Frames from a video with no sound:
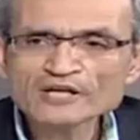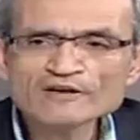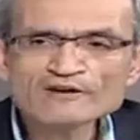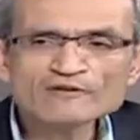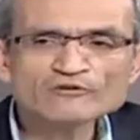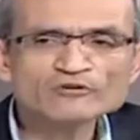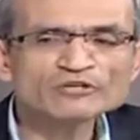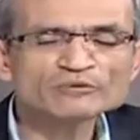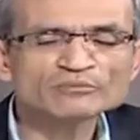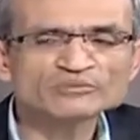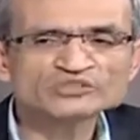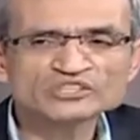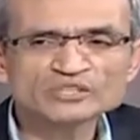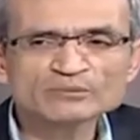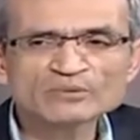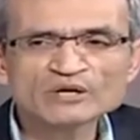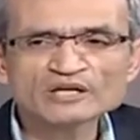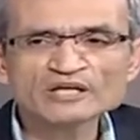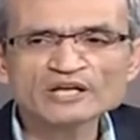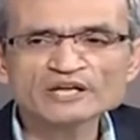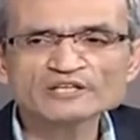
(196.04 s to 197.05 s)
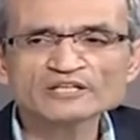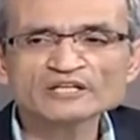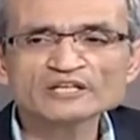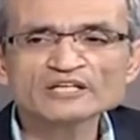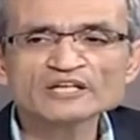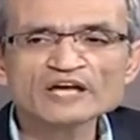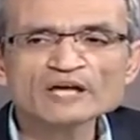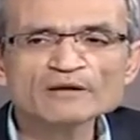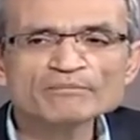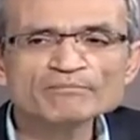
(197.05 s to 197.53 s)
هي كل ما سبق لان
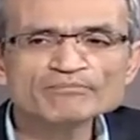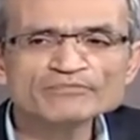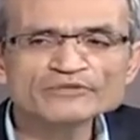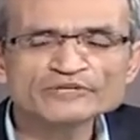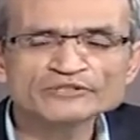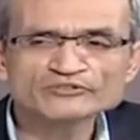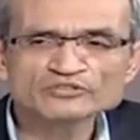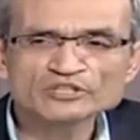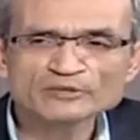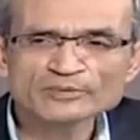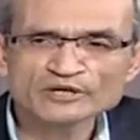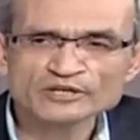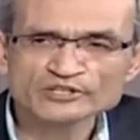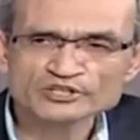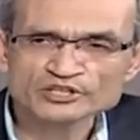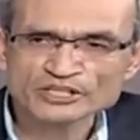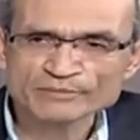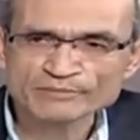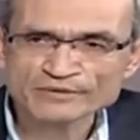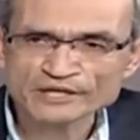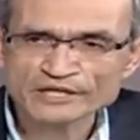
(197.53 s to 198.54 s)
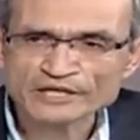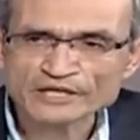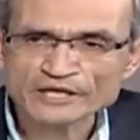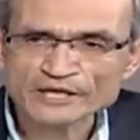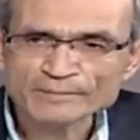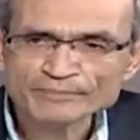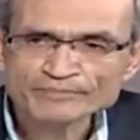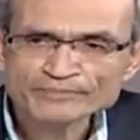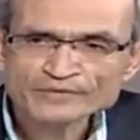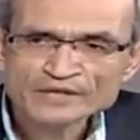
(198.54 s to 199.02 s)
غياب الطبقه الشمعيه